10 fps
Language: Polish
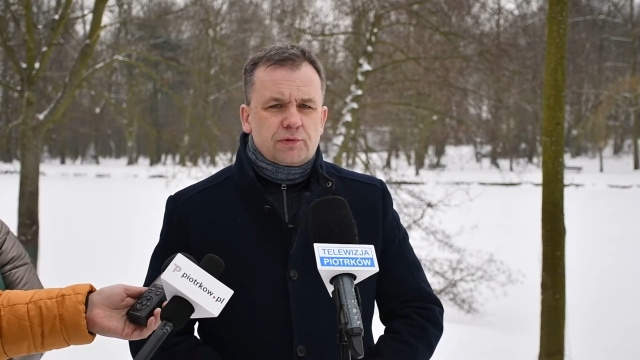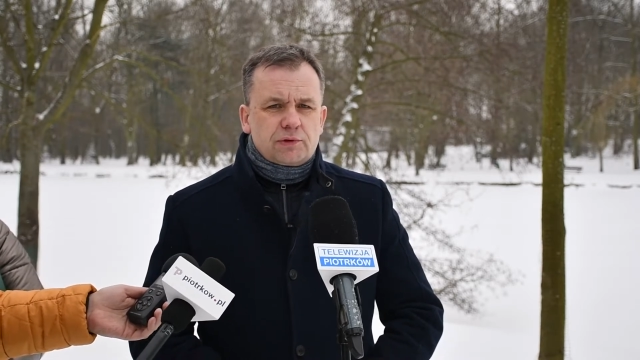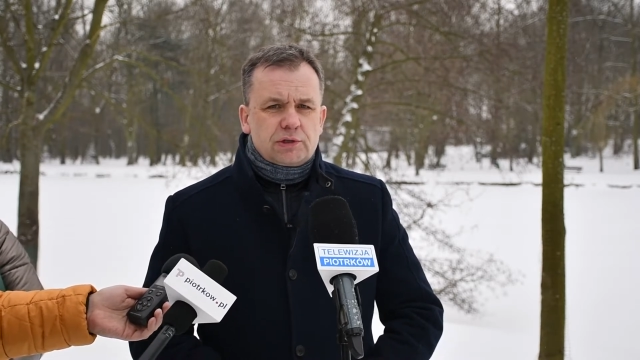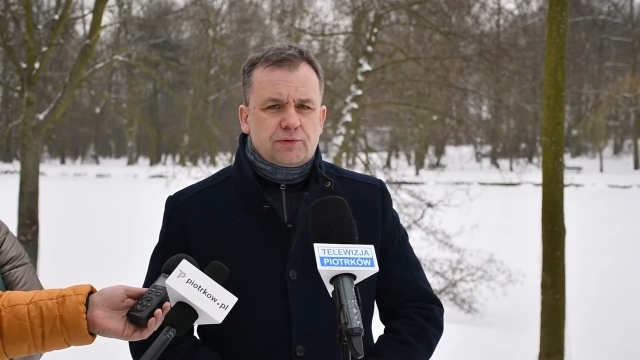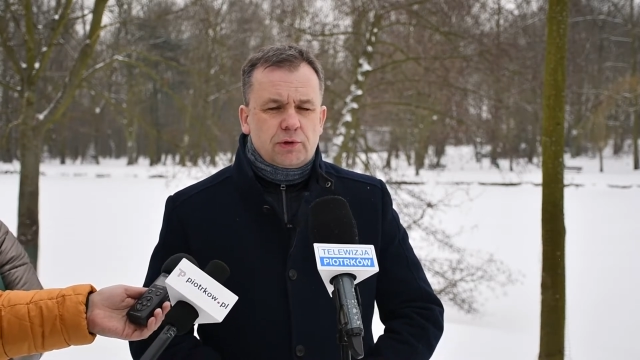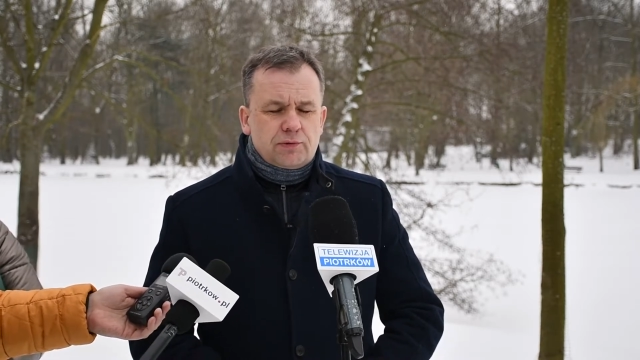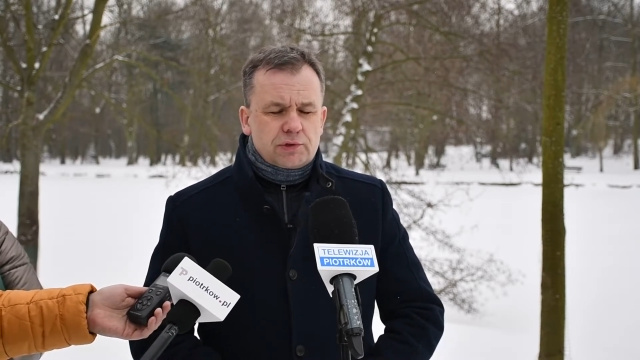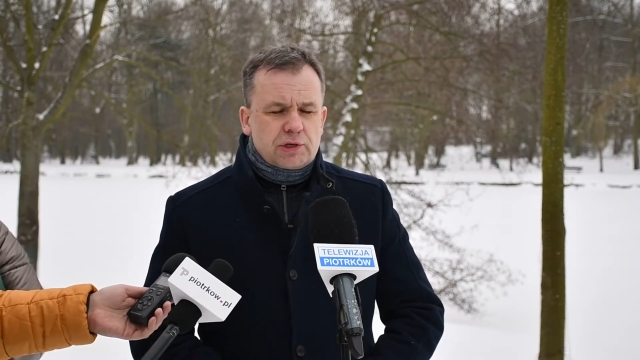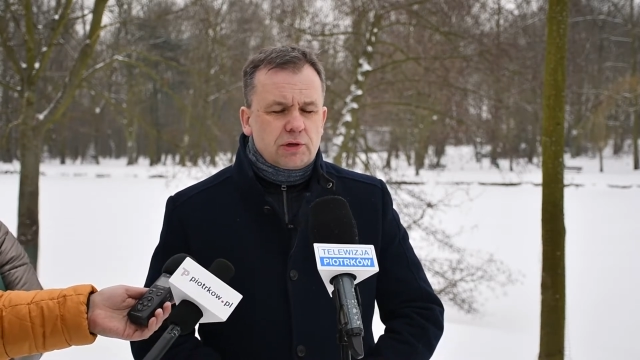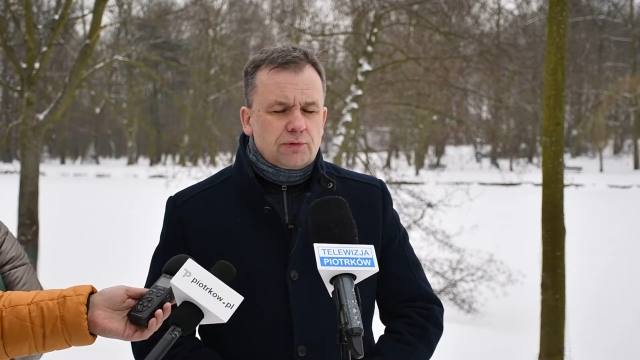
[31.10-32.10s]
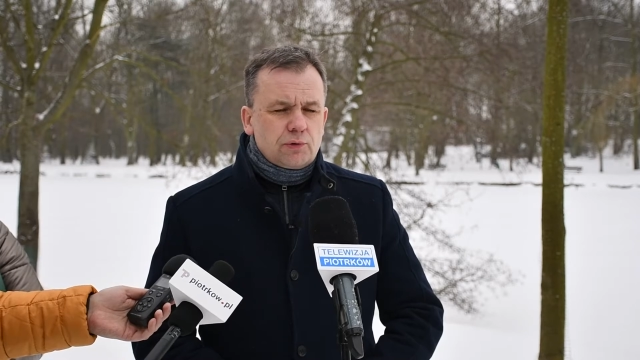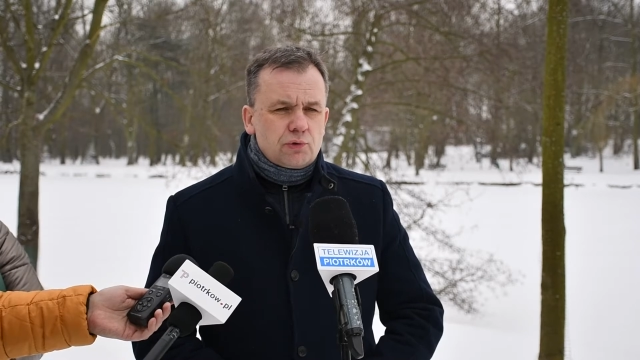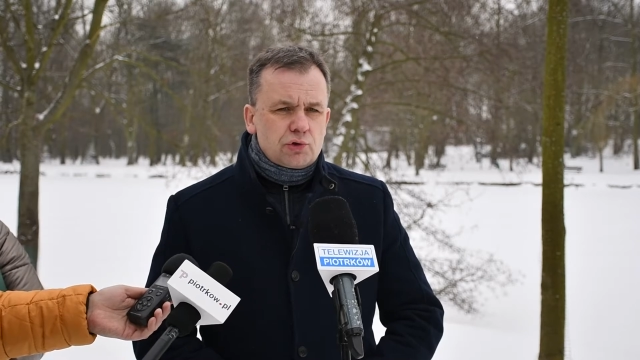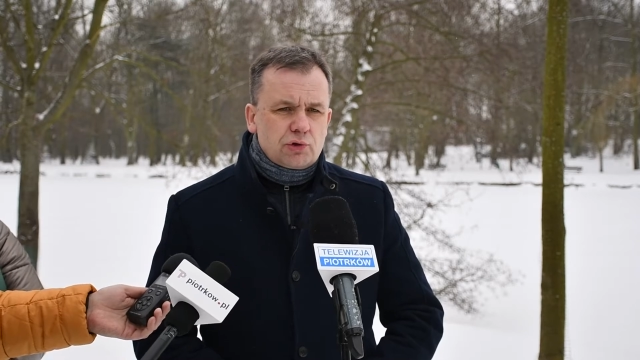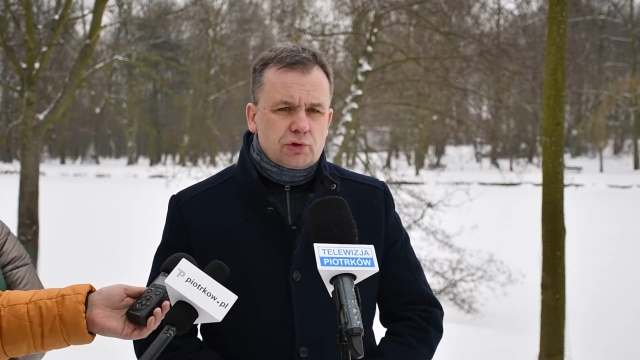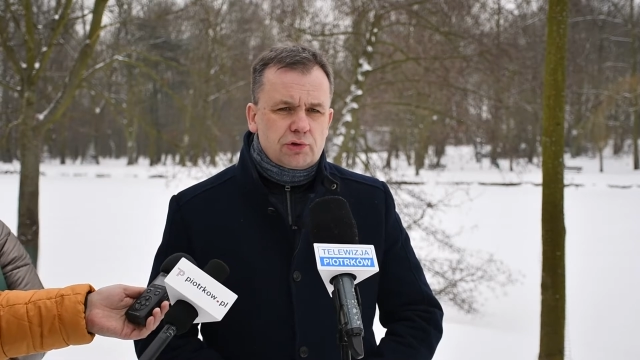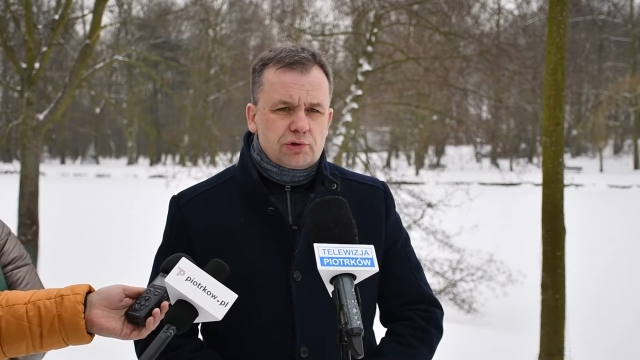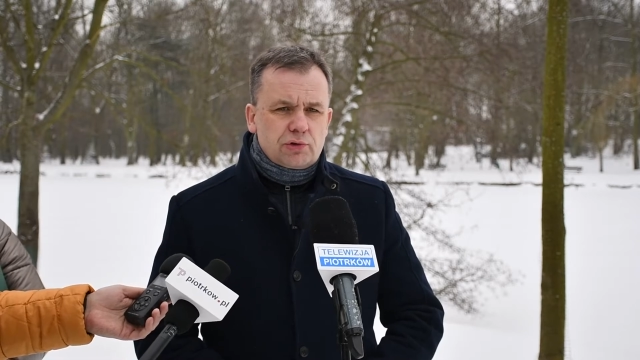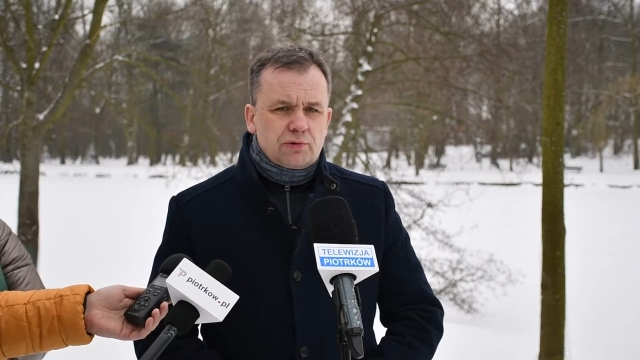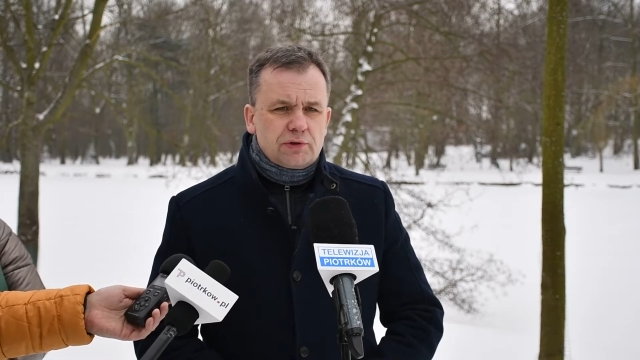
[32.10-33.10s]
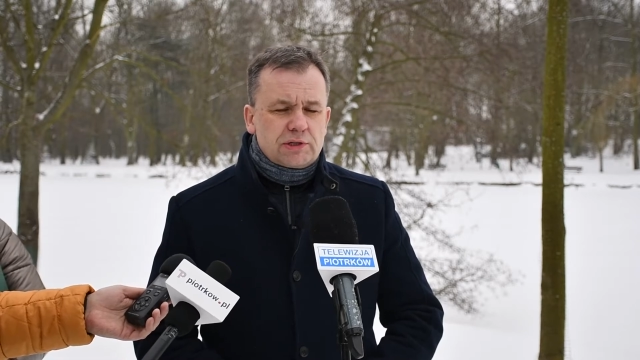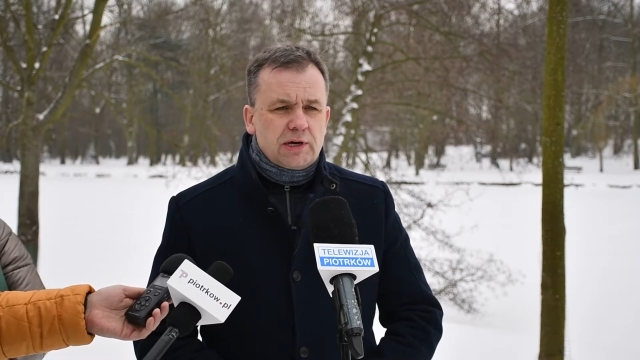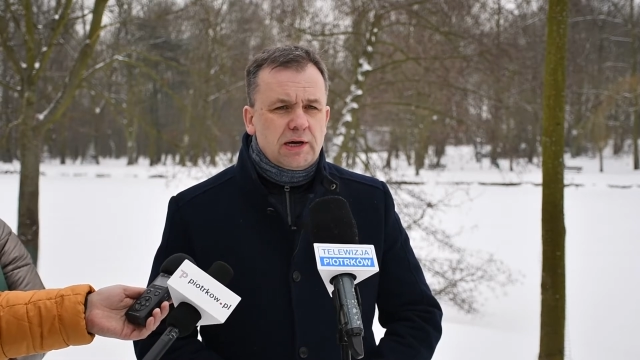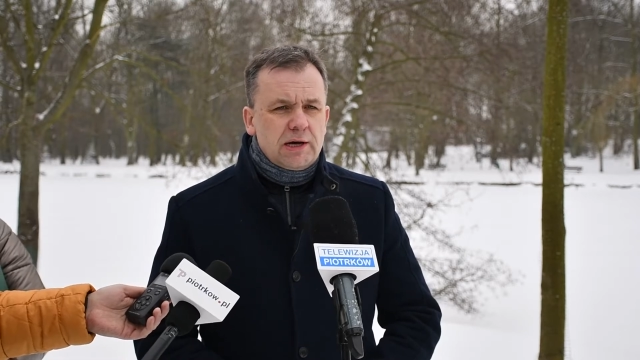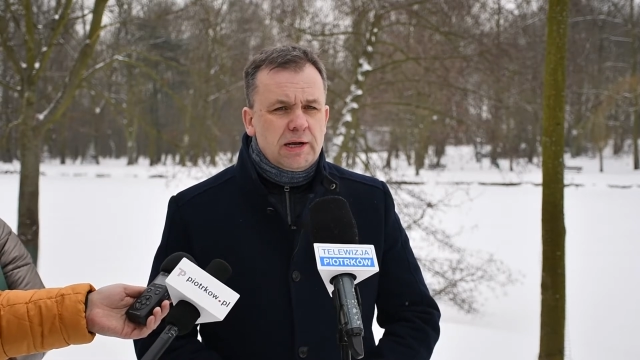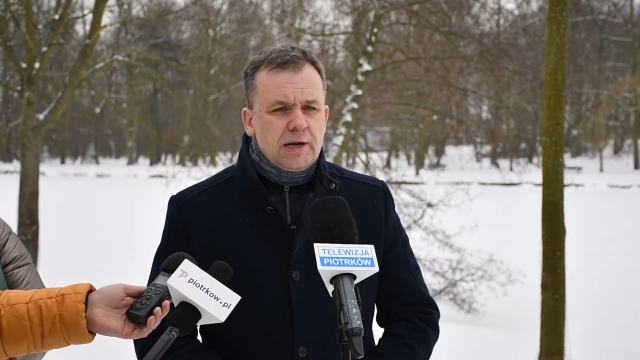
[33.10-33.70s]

z Wojewódzkiego Funduszu Ochrony Środowiska.